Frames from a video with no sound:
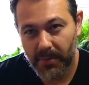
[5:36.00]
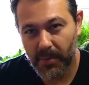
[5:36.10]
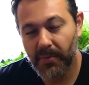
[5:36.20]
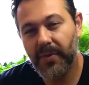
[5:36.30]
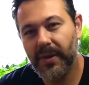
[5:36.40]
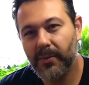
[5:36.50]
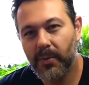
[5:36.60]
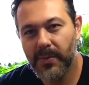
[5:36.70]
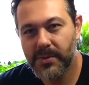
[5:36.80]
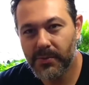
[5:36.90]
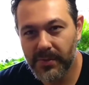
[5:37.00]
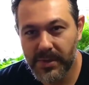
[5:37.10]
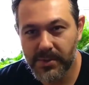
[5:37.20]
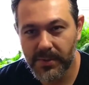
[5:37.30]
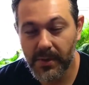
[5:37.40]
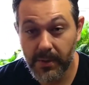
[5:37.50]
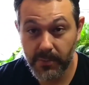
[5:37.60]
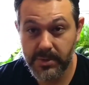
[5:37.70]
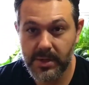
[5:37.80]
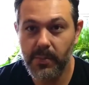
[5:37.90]
Bom, como eu falei no começo do vídeo, né? Eu ia
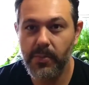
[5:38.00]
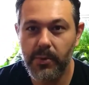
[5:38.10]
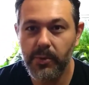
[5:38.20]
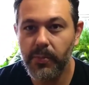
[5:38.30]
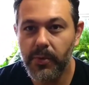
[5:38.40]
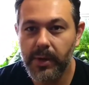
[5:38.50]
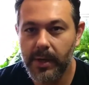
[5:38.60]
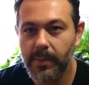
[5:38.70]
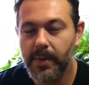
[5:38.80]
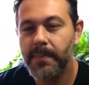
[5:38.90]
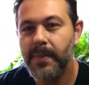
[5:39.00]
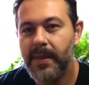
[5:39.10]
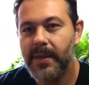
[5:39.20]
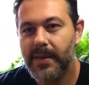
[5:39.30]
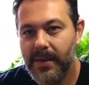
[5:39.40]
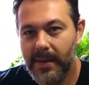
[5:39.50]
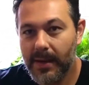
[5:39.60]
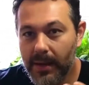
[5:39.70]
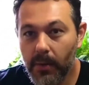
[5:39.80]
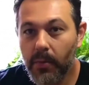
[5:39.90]
mostrar um pouco do programa que
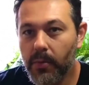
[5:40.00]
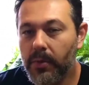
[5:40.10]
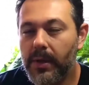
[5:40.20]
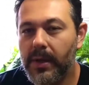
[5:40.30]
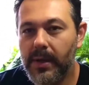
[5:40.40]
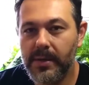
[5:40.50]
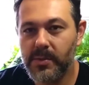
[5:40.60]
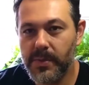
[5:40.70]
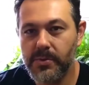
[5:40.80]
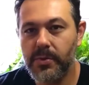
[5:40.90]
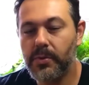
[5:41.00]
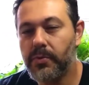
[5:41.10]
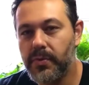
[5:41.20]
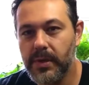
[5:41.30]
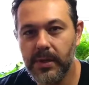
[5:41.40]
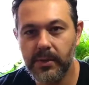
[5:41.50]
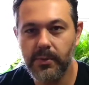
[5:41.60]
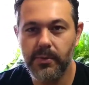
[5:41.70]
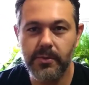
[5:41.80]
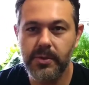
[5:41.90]
ele calcula a espessura do
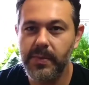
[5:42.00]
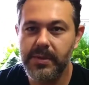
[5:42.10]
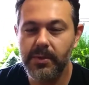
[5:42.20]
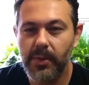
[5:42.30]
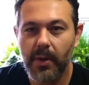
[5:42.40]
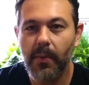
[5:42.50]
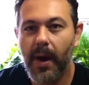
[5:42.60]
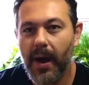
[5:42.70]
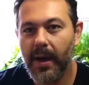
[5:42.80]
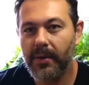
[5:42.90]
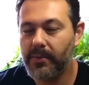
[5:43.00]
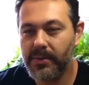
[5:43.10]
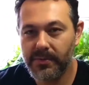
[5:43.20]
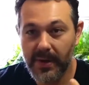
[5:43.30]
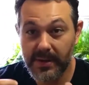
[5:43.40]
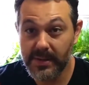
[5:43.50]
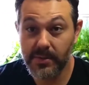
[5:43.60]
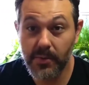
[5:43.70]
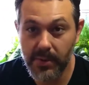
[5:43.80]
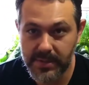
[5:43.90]
vidro, dimensão do aquário,
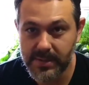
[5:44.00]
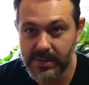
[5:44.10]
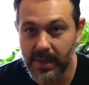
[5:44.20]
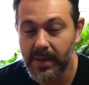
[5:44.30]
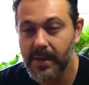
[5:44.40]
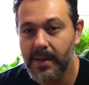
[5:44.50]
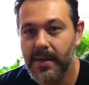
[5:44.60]
diversas coisas, tá?